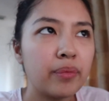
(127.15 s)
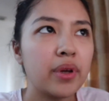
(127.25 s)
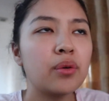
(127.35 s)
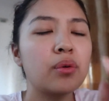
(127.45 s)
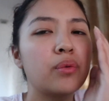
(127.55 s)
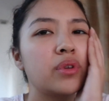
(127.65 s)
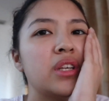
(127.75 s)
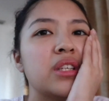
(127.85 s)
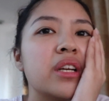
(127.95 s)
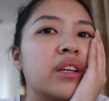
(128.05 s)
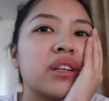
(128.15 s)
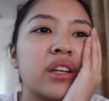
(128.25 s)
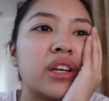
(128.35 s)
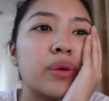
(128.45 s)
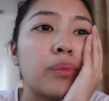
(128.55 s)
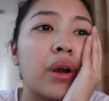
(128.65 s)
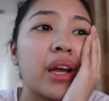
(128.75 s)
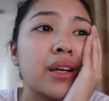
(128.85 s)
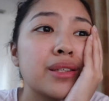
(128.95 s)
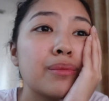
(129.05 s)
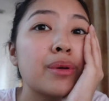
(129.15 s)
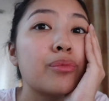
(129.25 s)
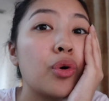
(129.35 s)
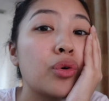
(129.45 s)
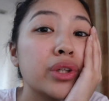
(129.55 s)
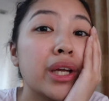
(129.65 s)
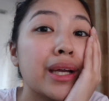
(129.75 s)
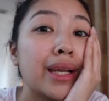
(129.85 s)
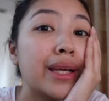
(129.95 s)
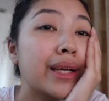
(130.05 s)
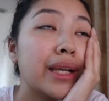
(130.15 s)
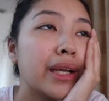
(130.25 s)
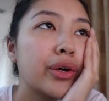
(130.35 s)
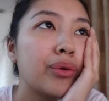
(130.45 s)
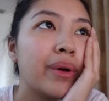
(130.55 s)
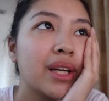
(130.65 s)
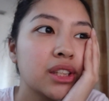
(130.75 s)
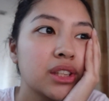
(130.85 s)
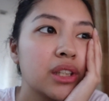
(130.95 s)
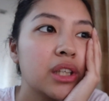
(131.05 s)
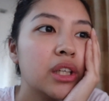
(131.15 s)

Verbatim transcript: Pero hindi sila nagre-reply kasi may book na yung kilikili ko, besh.